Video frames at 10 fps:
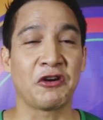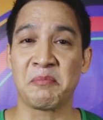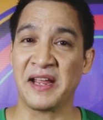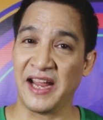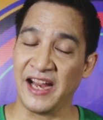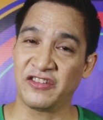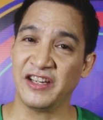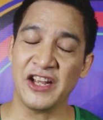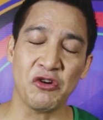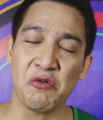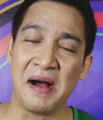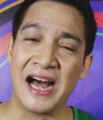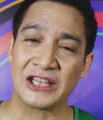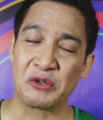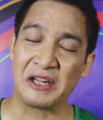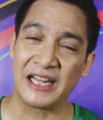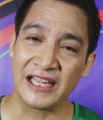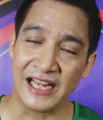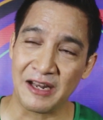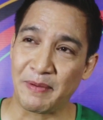for my age, hindi ako mahataw ng
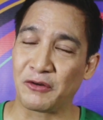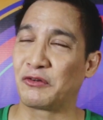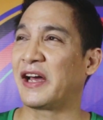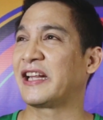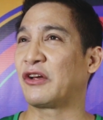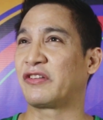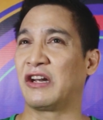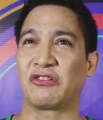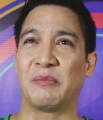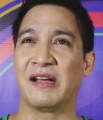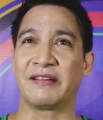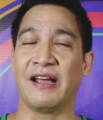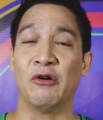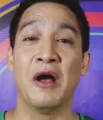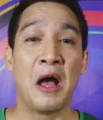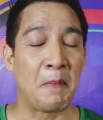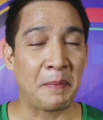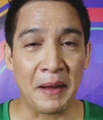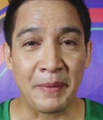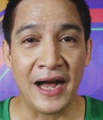ganyan. Pero nung makita ko silang sumasayaw,
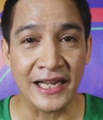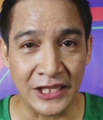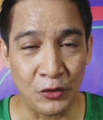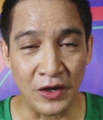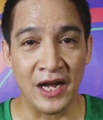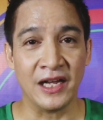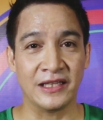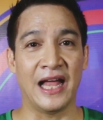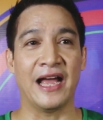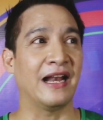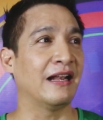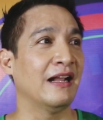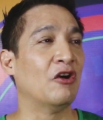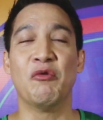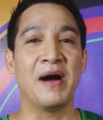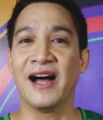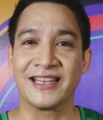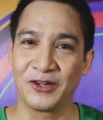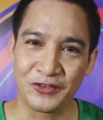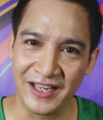mapapahataw ka dahil
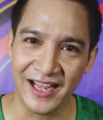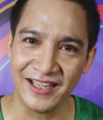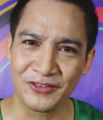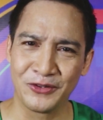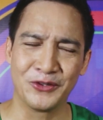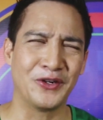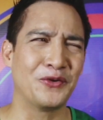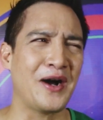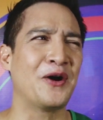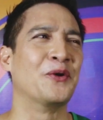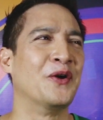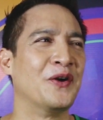kumahataw sila. So, wow,